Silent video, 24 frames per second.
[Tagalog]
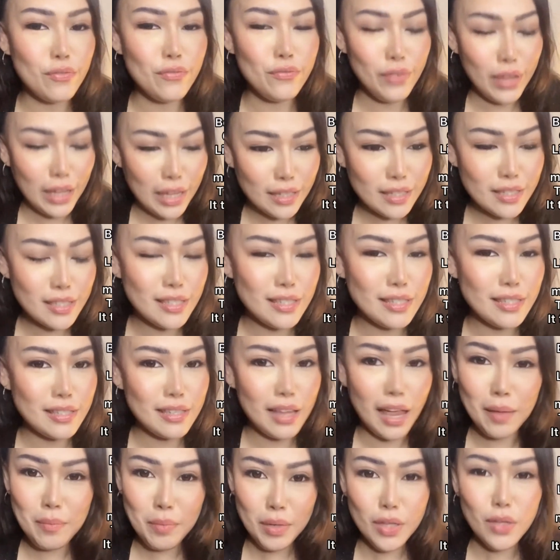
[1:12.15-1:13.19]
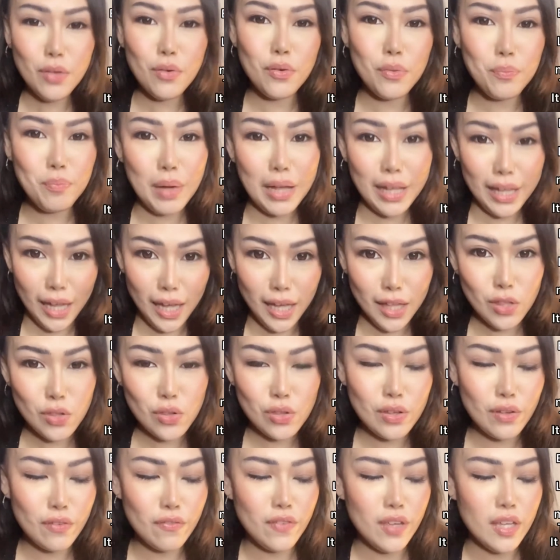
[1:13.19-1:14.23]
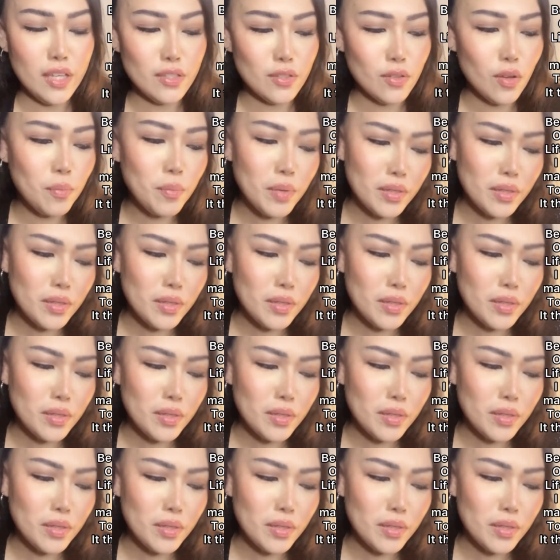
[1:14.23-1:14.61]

face, I mean, yung pag-age ng face ko.